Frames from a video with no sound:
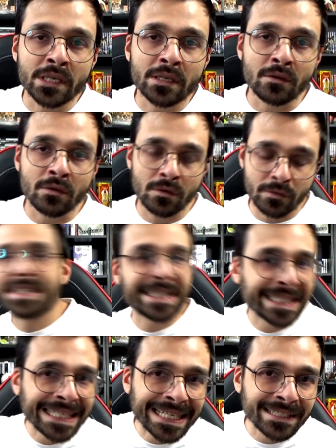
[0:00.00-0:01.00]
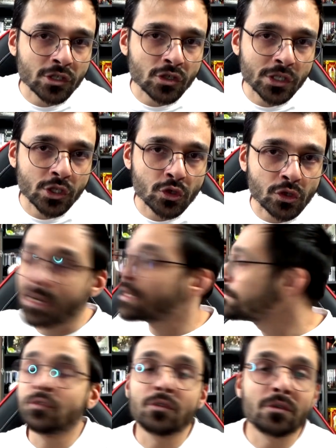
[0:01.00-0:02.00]
et euh, Regan, je l'ai juste
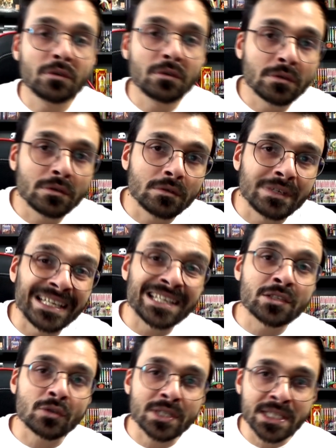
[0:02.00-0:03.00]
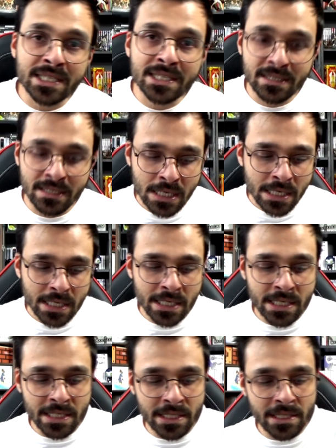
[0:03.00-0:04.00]
là, de L'Exorciste.
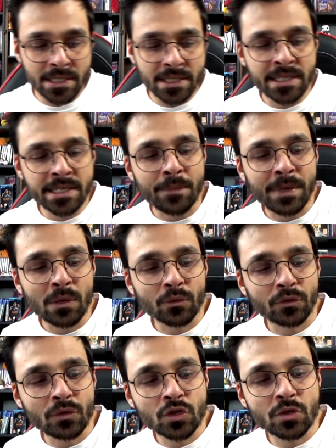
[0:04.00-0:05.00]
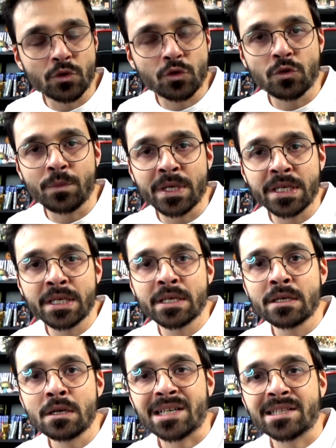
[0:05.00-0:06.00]
Et ici, il n'y a pas longtemps, je me suis
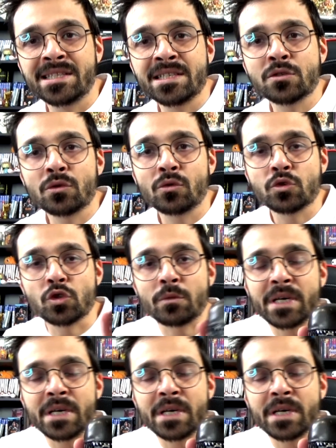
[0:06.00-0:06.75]
payé à 10 euros sur